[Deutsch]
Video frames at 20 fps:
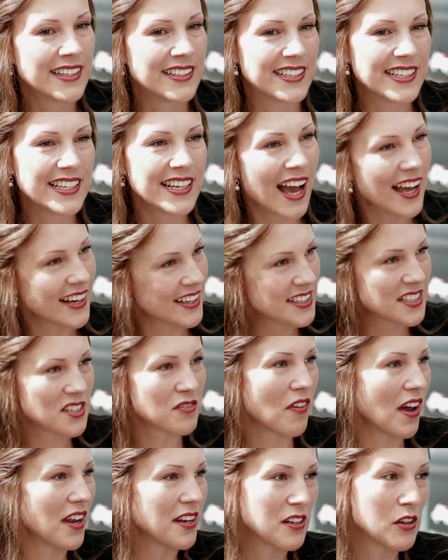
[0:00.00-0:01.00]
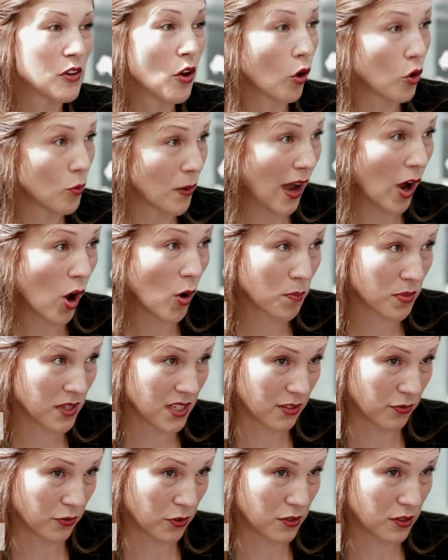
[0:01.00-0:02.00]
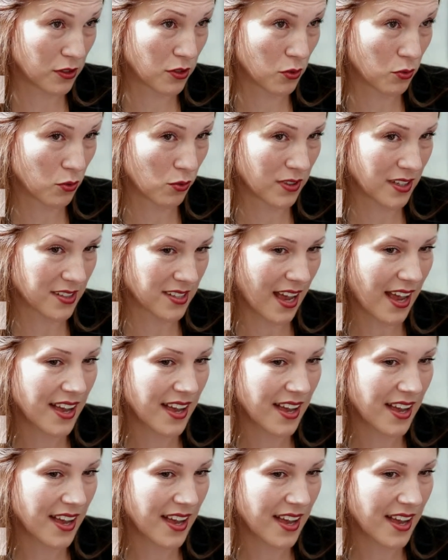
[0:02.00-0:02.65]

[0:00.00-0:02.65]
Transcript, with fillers: die hat diesen Wandel noch überhaupt nicht vollzogen. Das mhm.